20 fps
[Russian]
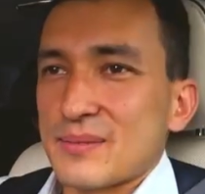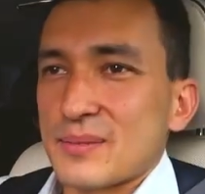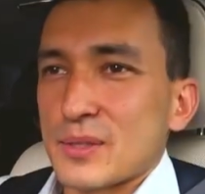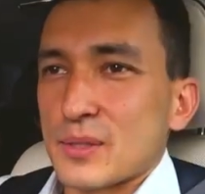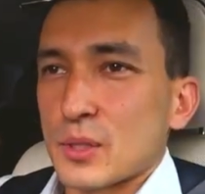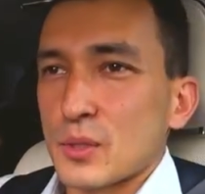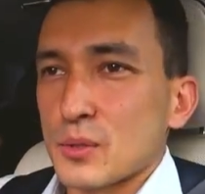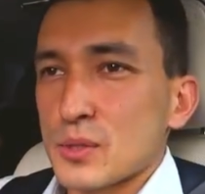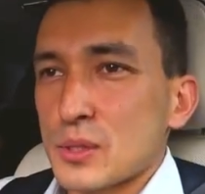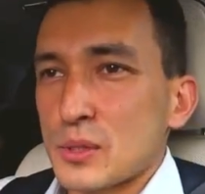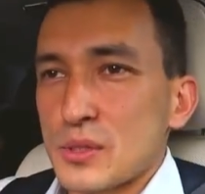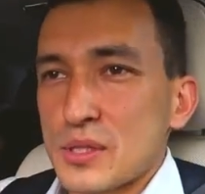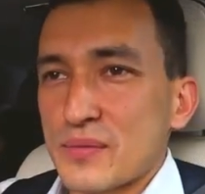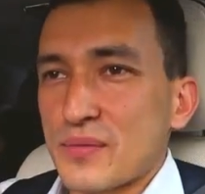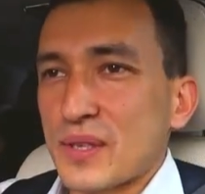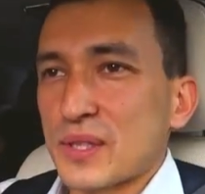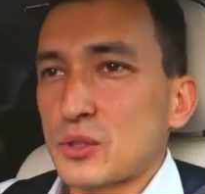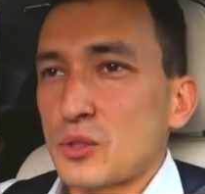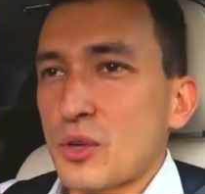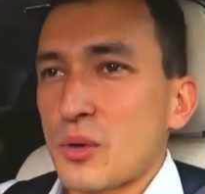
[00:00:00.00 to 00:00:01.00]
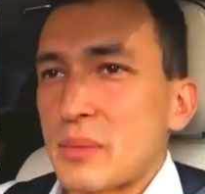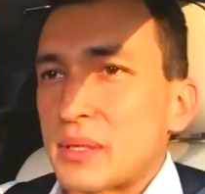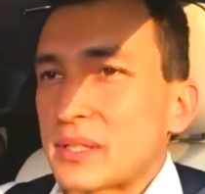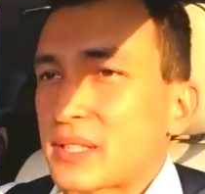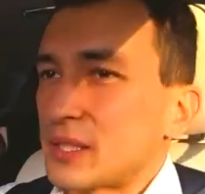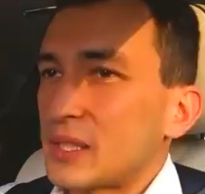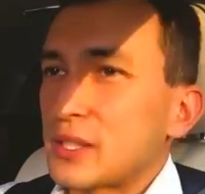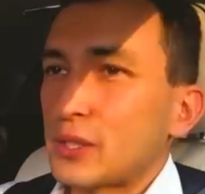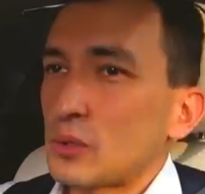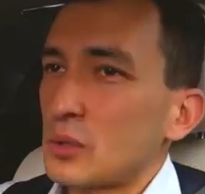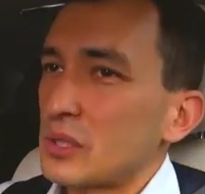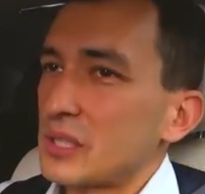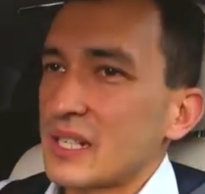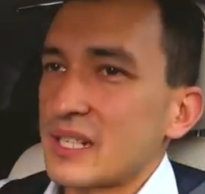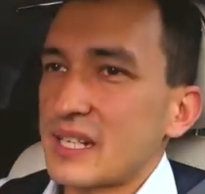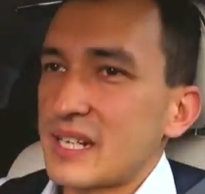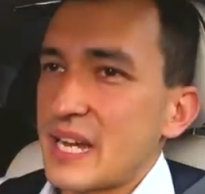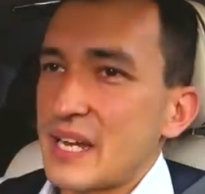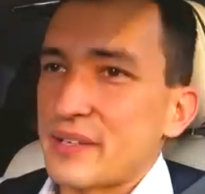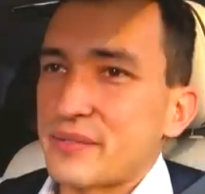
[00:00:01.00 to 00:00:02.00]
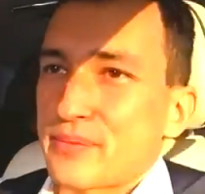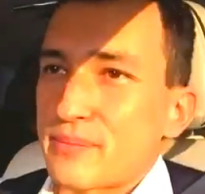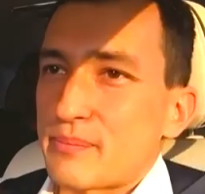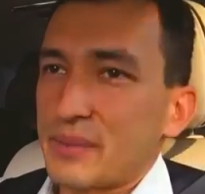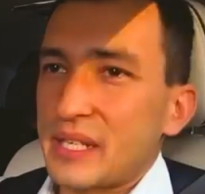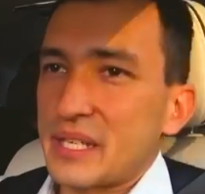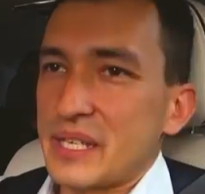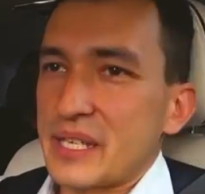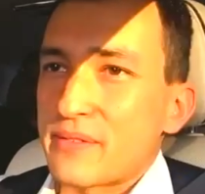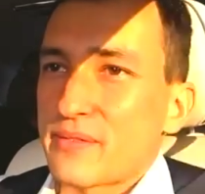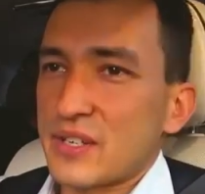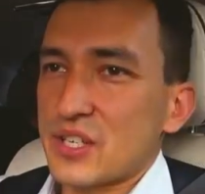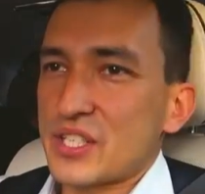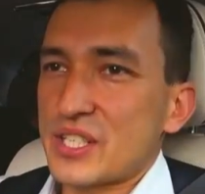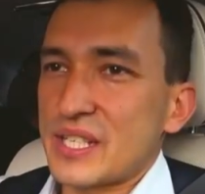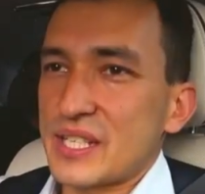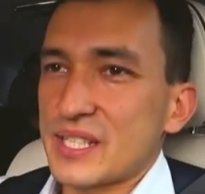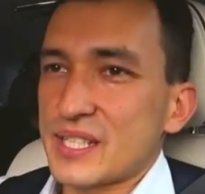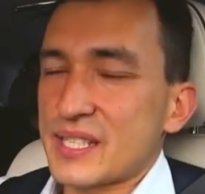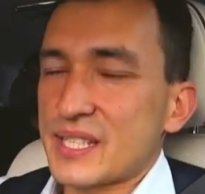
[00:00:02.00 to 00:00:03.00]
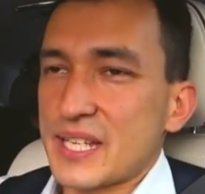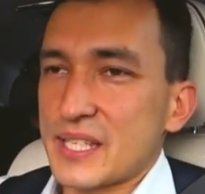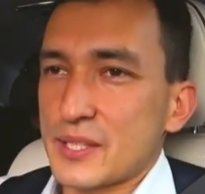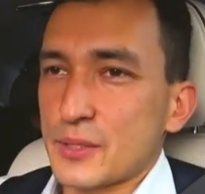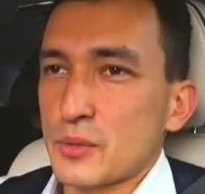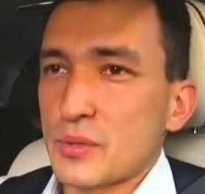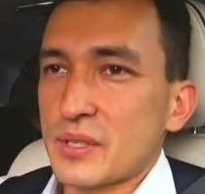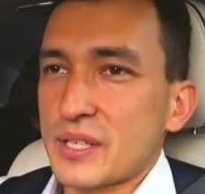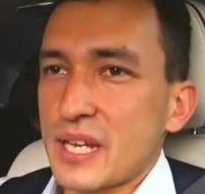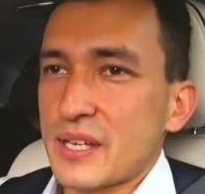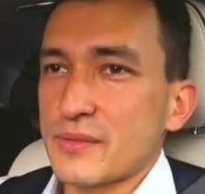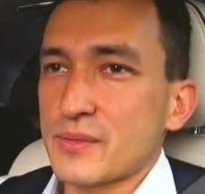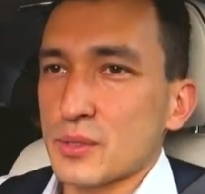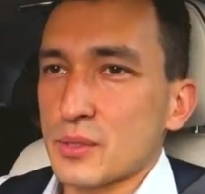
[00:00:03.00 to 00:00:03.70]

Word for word: Rolls-Royce Phantom это не только кайф при вождении сзади, но и кайф